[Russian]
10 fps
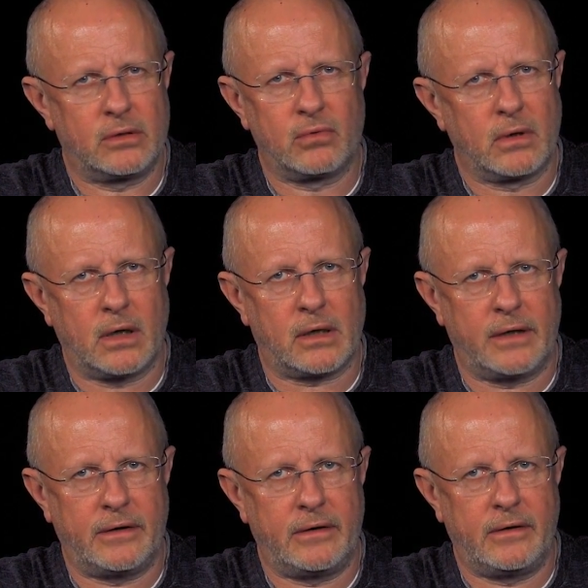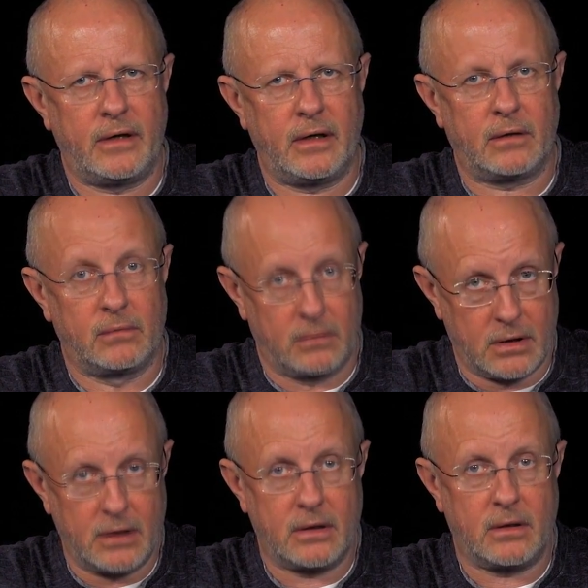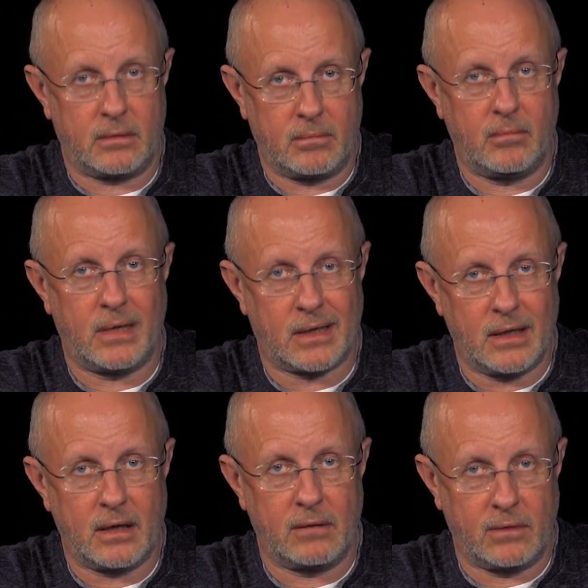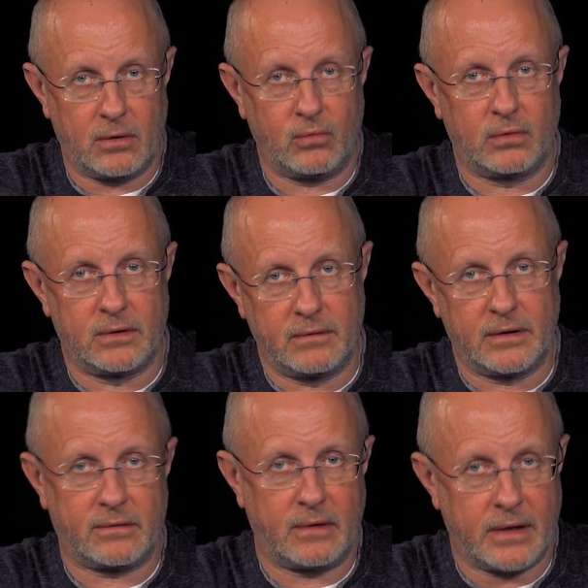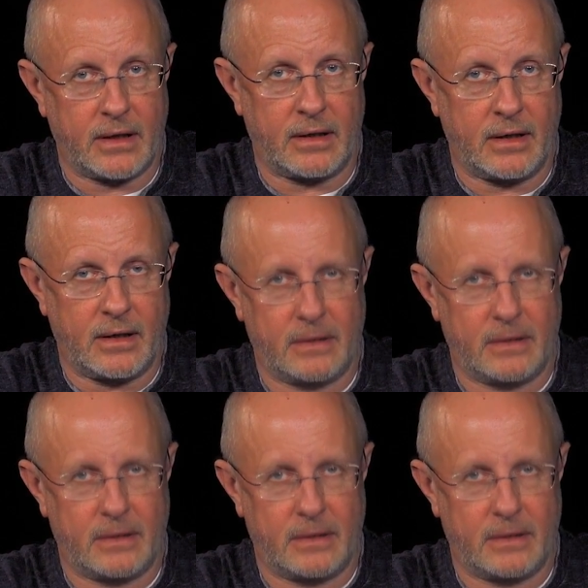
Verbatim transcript: не только ради денег, но и ради морального удовлетворения.